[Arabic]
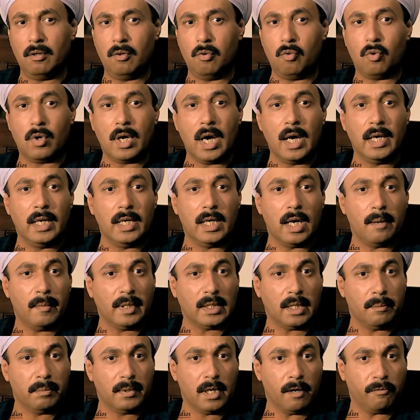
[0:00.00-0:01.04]
وقال لي لما
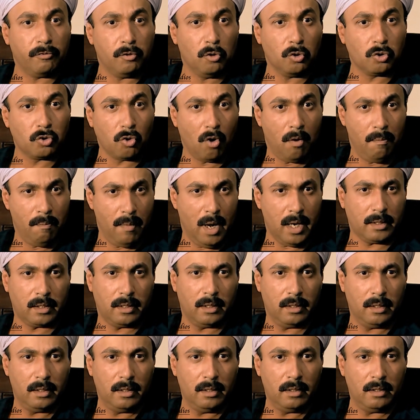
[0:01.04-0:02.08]
تبقى فلوس امك
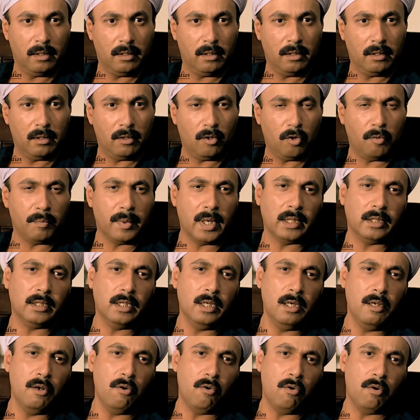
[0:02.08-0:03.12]

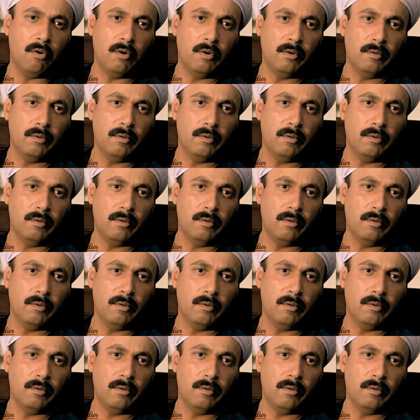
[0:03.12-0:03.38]
وبجديله